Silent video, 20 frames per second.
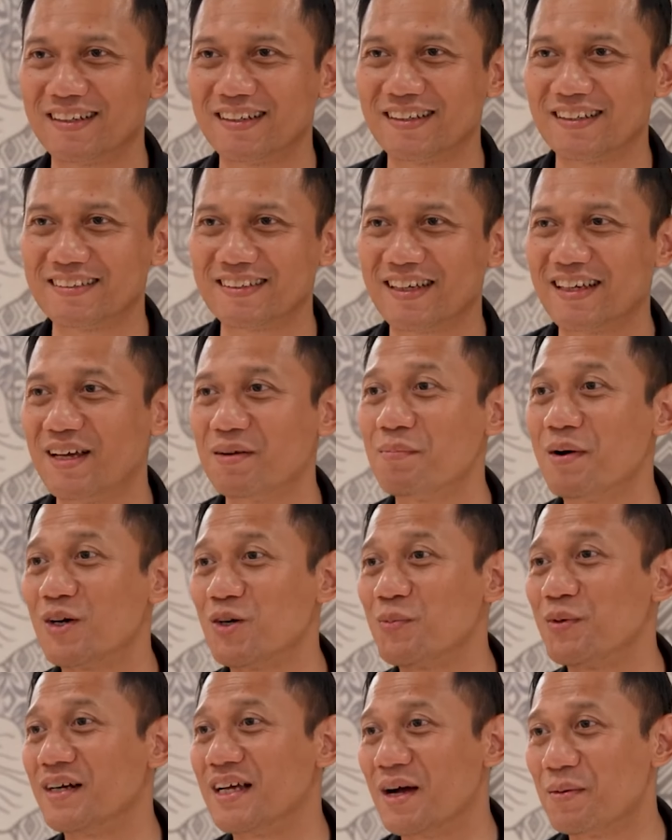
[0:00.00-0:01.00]
Menteri
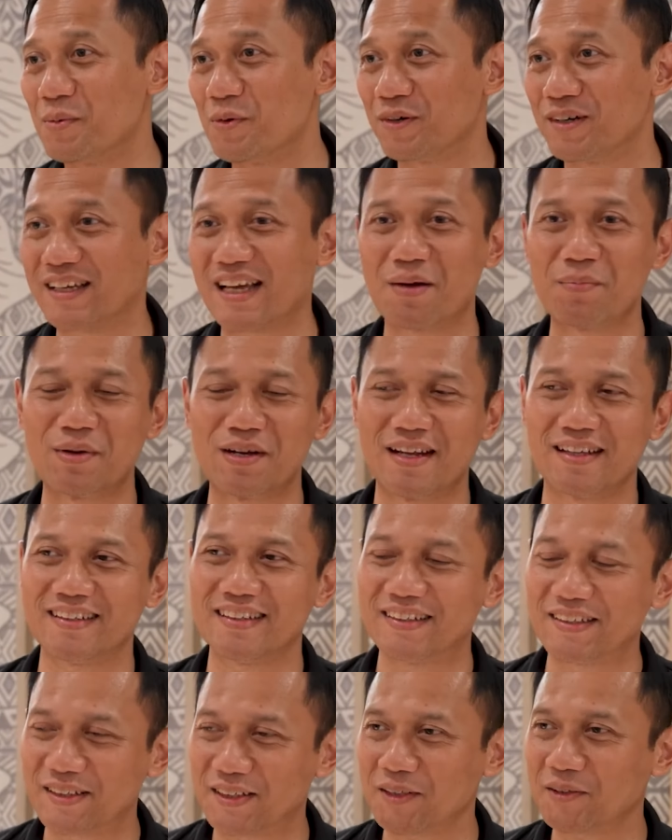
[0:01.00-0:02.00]
ATR atau Kepala
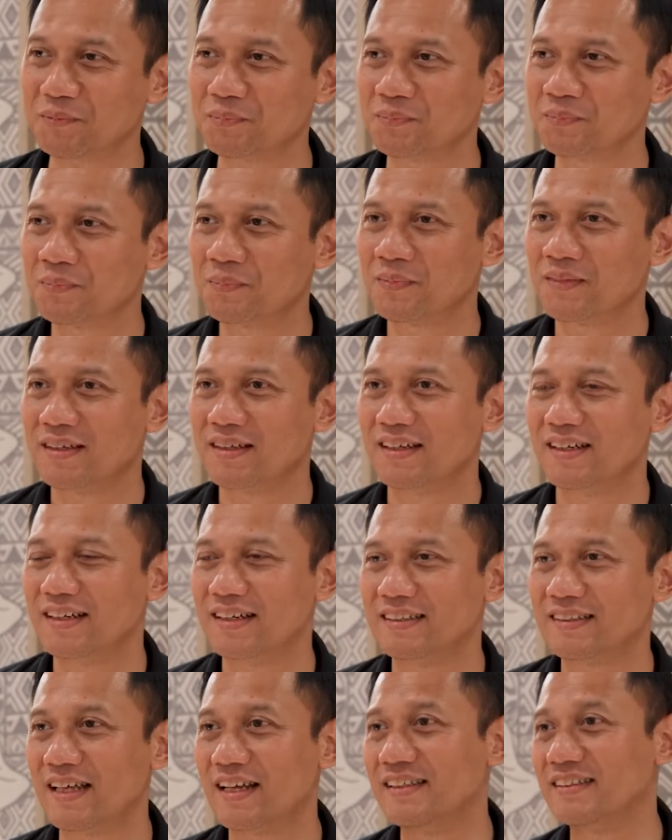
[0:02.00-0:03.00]
BPN AHY
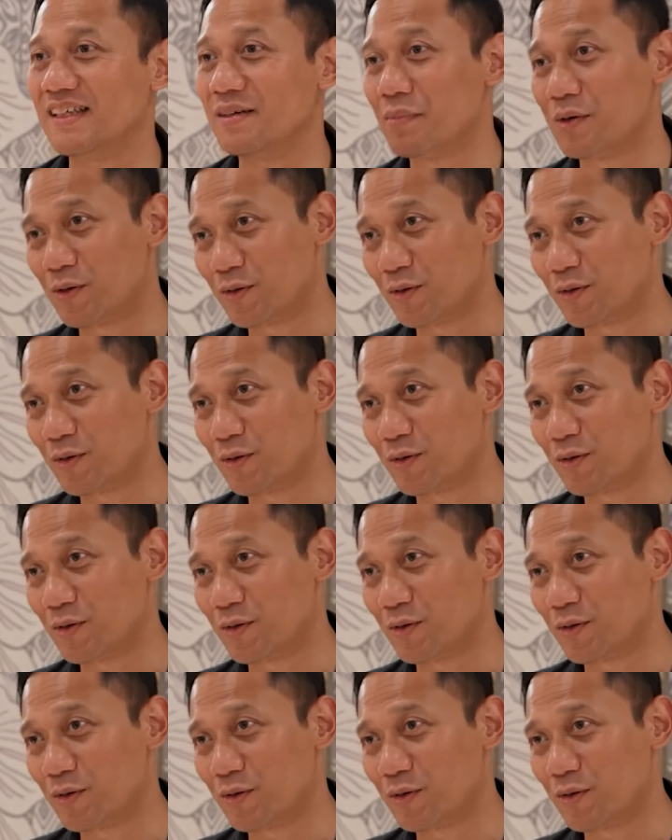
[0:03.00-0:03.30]
merasa